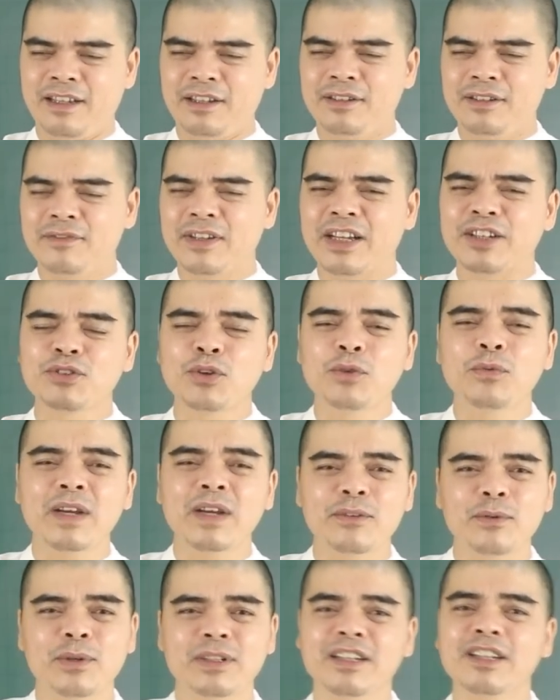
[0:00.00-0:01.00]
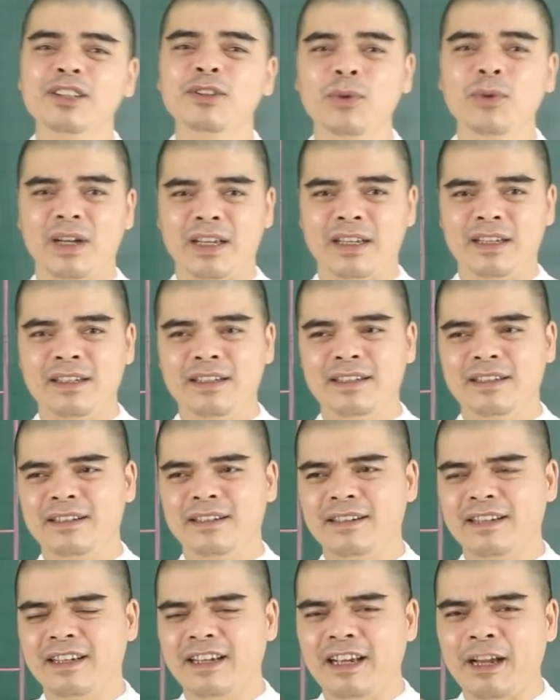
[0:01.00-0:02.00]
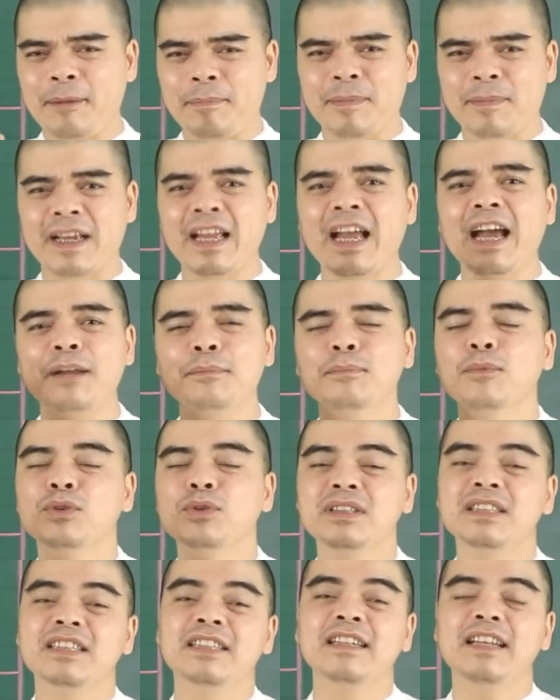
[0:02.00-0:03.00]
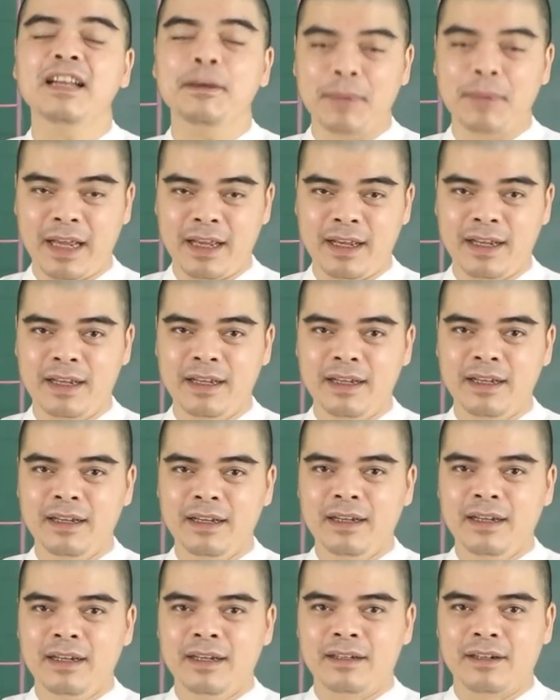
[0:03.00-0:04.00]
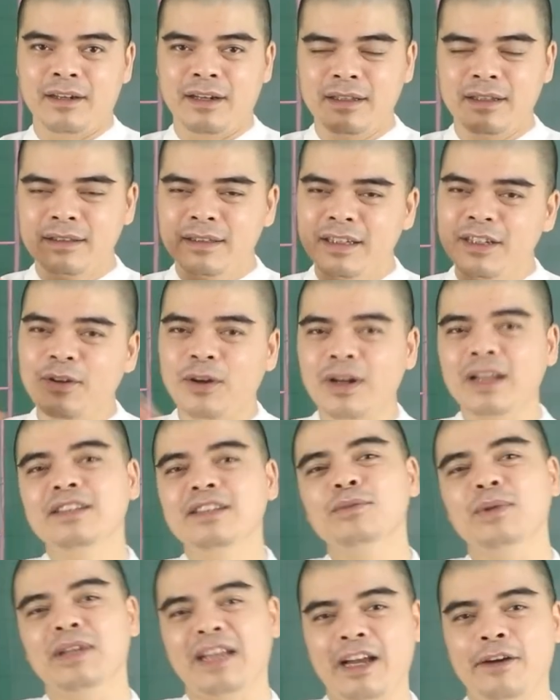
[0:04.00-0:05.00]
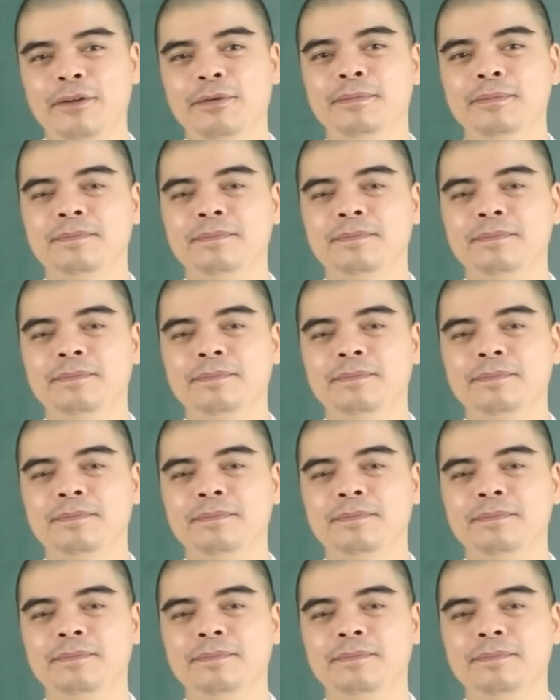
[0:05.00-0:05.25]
về số phận của những cái tuổi gặp cái hạn 4953. Đó, thì đó là những tuổi nào?